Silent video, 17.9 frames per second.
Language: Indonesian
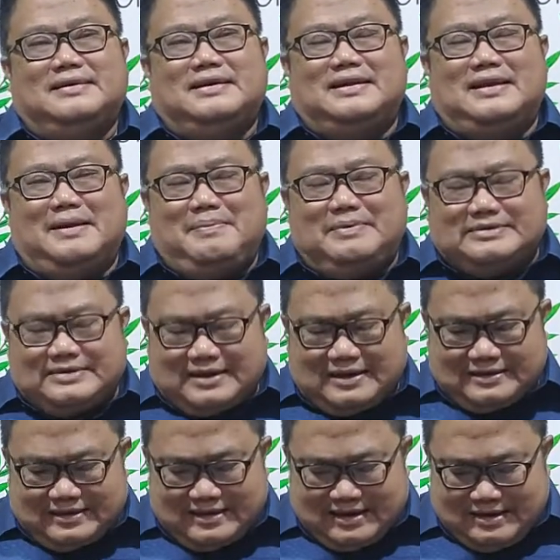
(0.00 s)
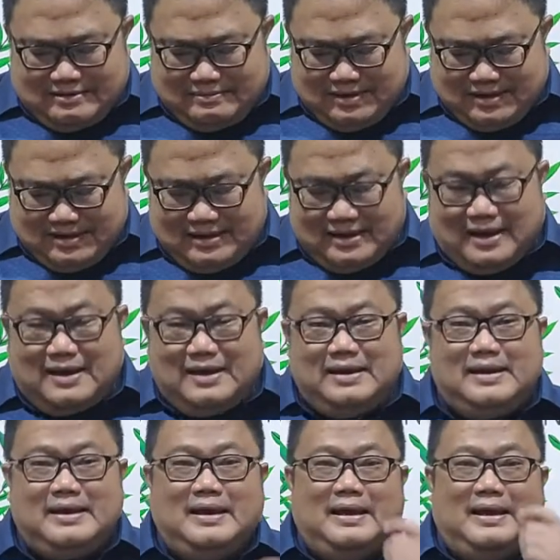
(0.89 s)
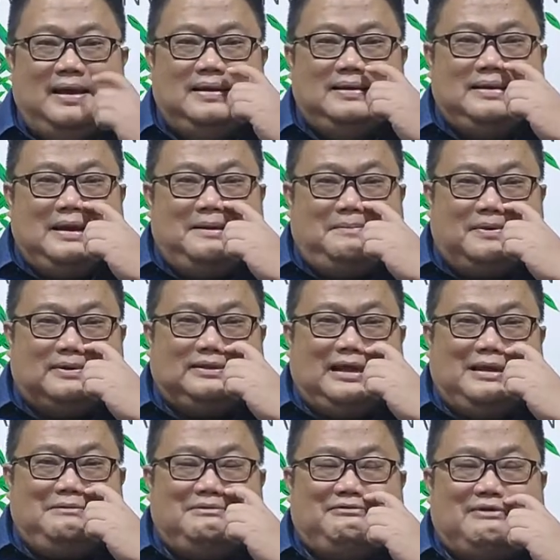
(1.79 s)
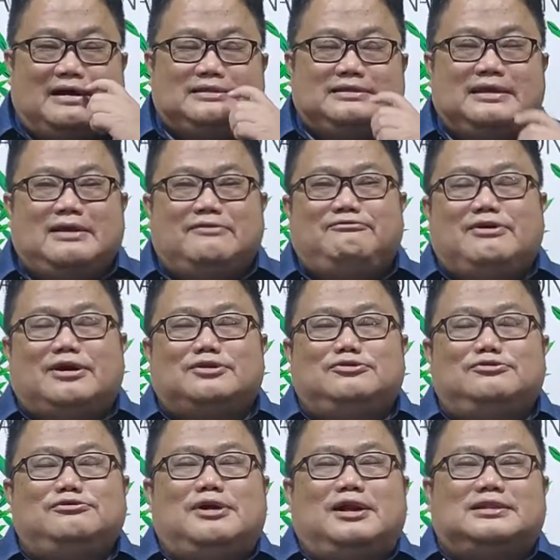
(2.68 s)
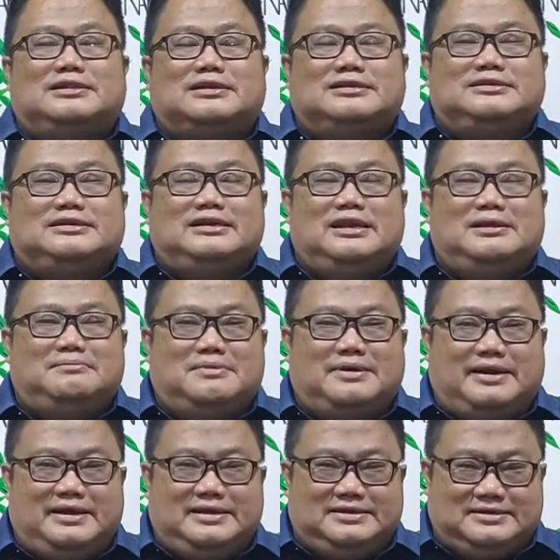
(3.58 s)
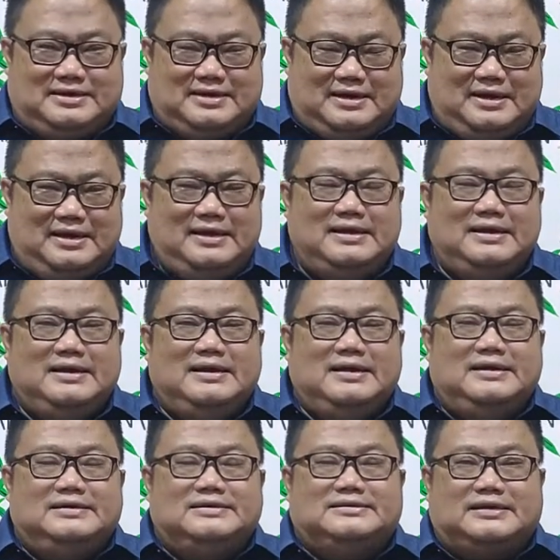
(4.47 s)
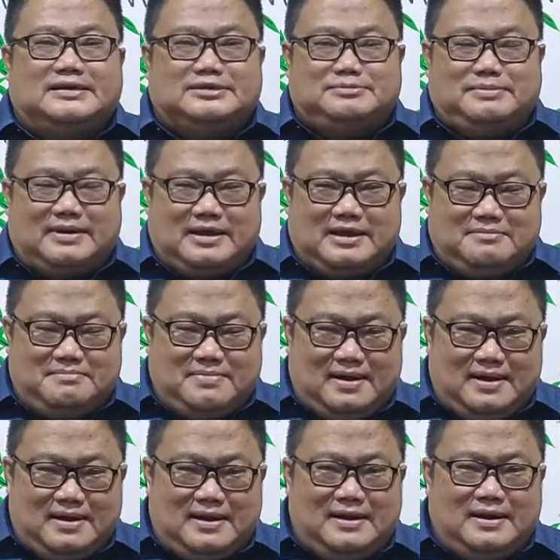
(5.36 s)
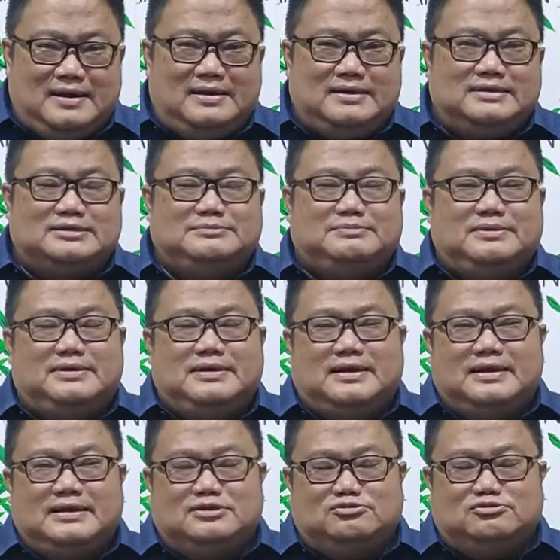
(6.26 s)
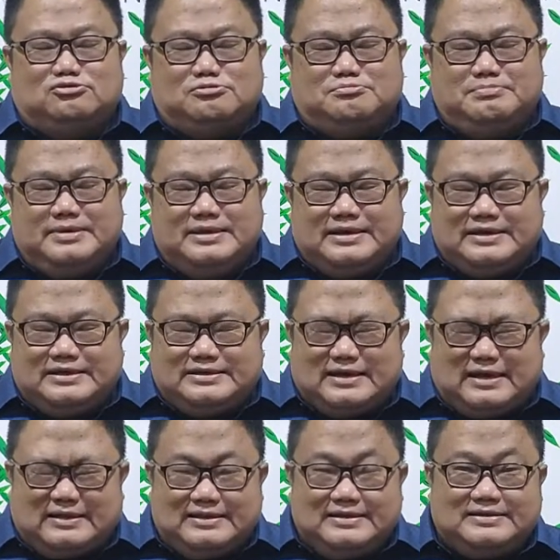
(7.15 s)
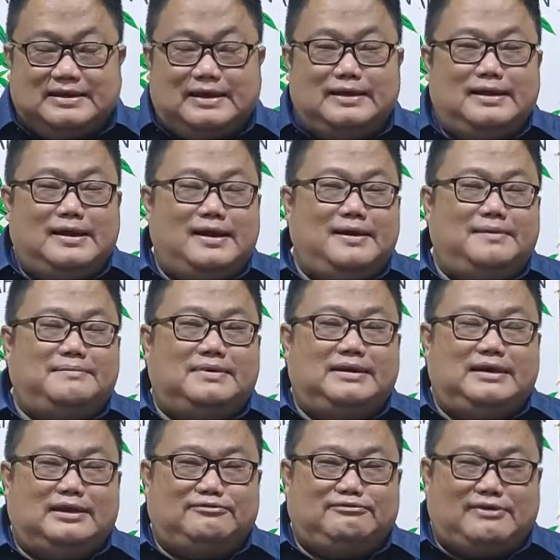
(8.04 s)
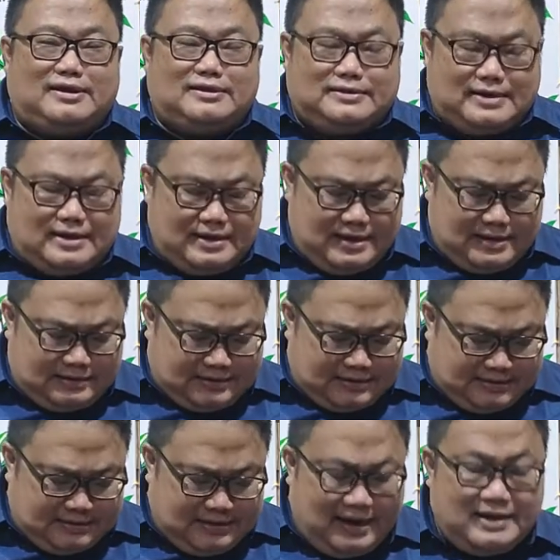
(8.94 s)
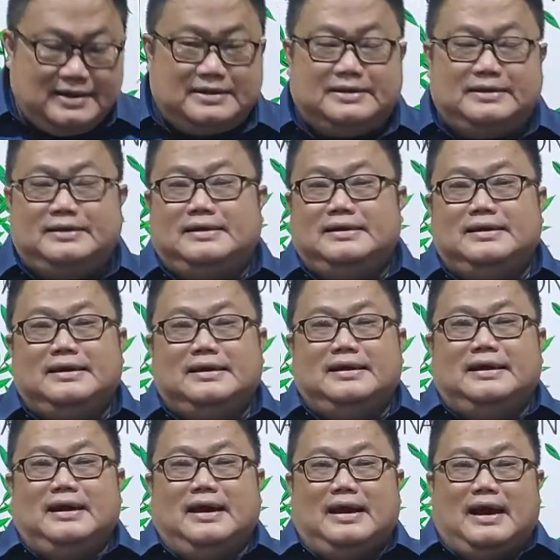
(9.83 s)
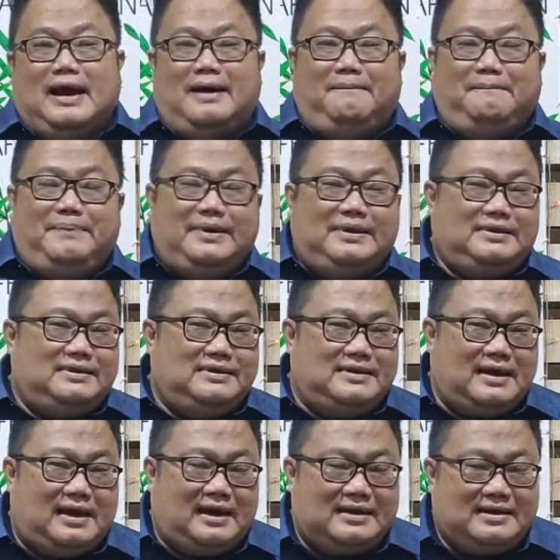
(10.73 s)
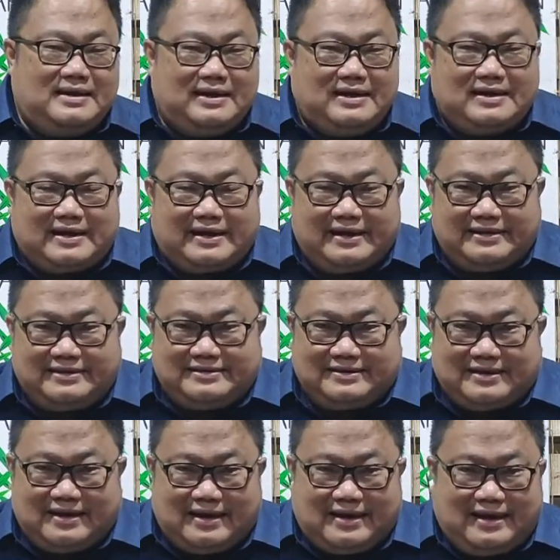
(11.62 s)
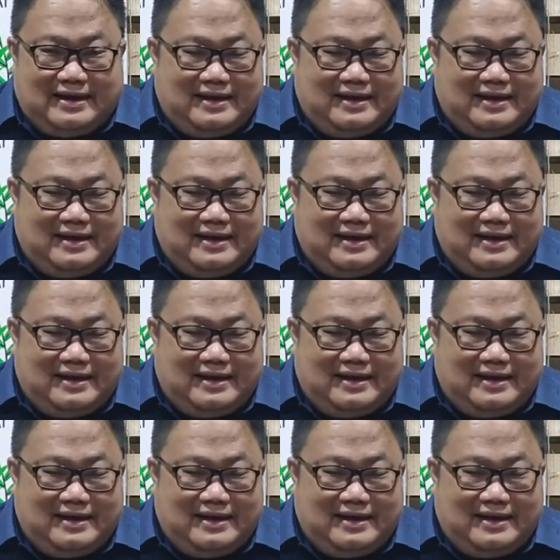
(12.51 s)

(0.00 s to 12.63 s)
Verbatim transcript: Kenapa saya katakan demikian? Yang pertama fakta yang faktual terjadi dalam gereja, saya sebagai gembala sebenarnya cukup miris hati saya melihat fakta yang terjadi. Hampir tidak ada gereja